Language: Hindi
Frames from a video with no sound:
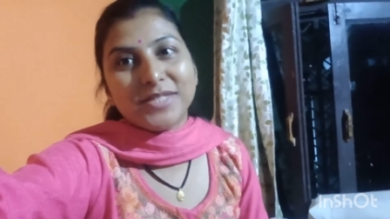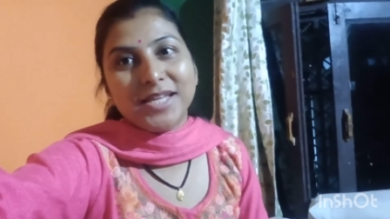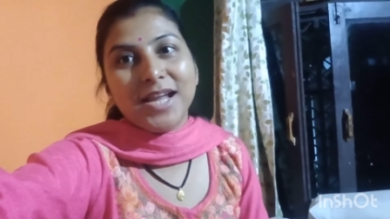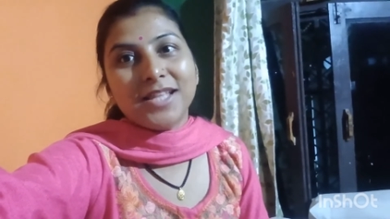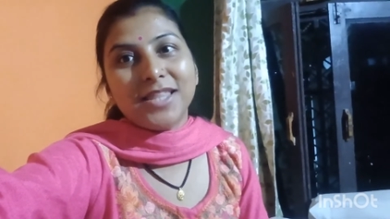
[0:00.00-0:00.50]

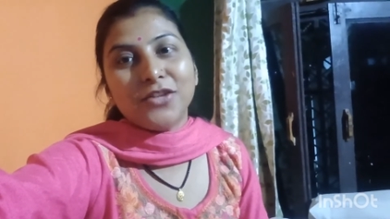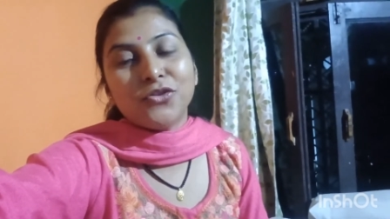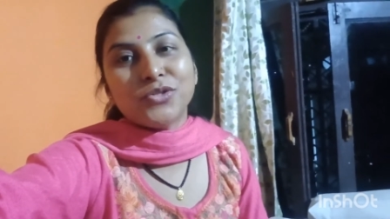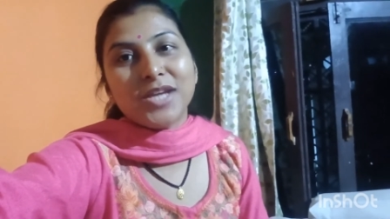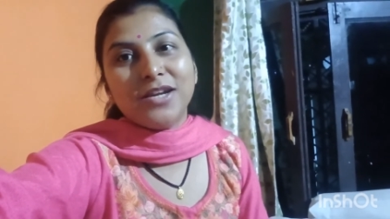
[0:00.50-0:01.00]
पसंद आता है
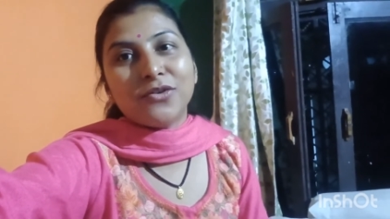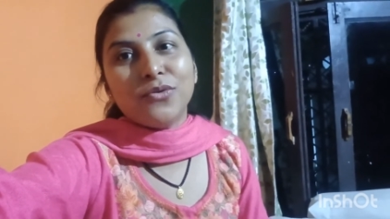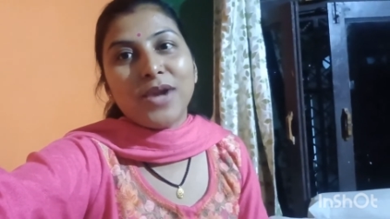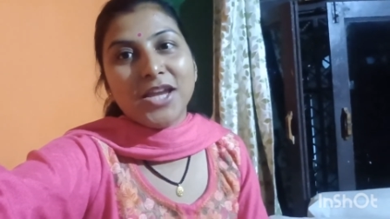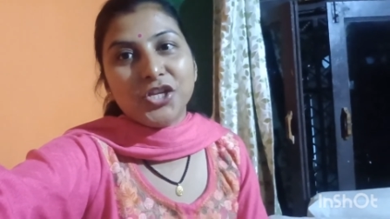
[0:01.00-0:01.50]
तो चैनल को
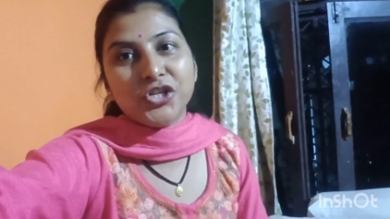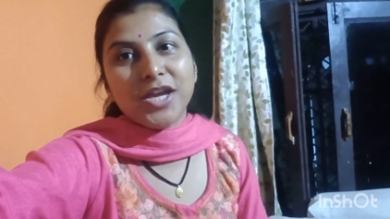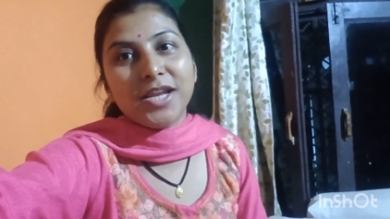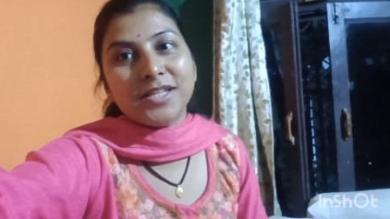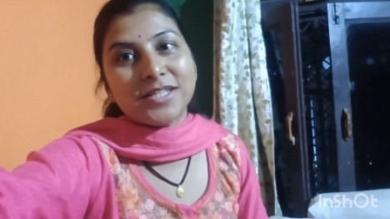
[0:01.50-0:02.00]
लाइक
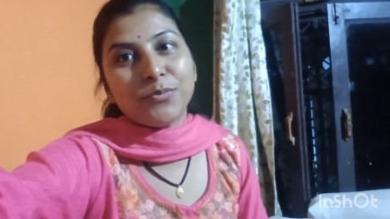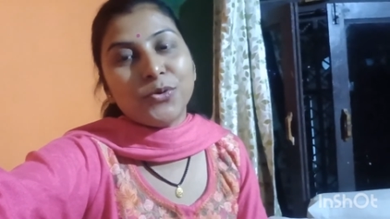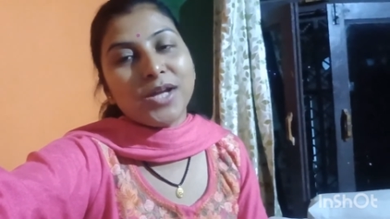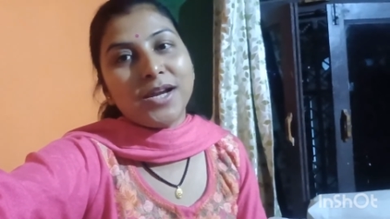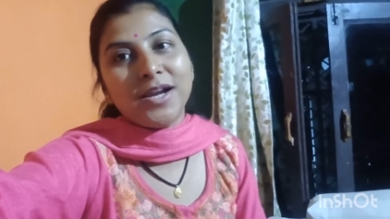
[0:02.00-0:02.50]
शेयर एंड
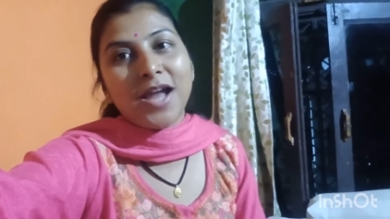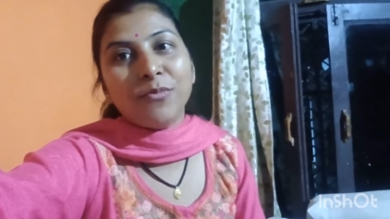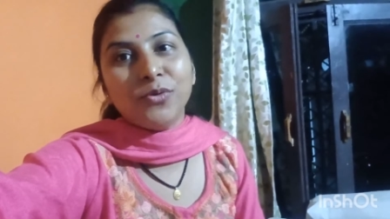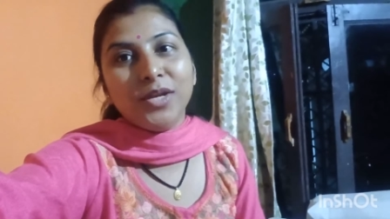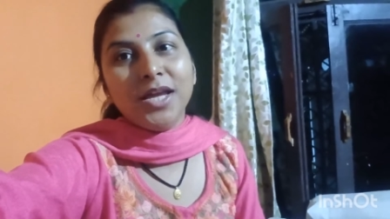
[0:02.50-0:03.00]
सपोर्ट करना ना
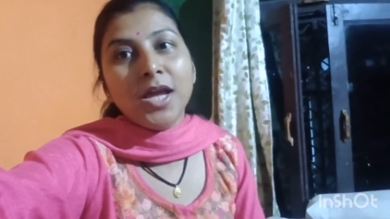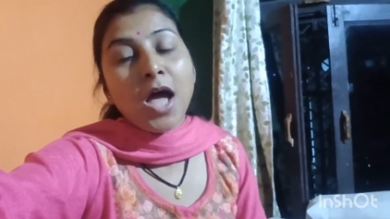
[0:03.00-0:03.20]
भूले